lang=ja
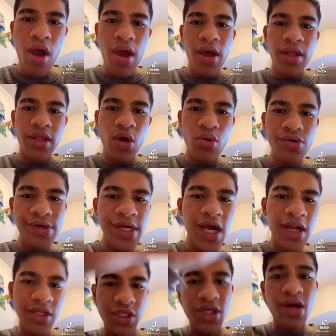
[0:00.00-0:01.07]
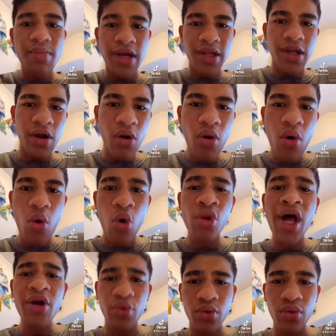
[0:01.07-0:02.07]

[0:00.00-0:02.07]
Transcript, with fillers: で、送り金つければいいんだろ。おなる。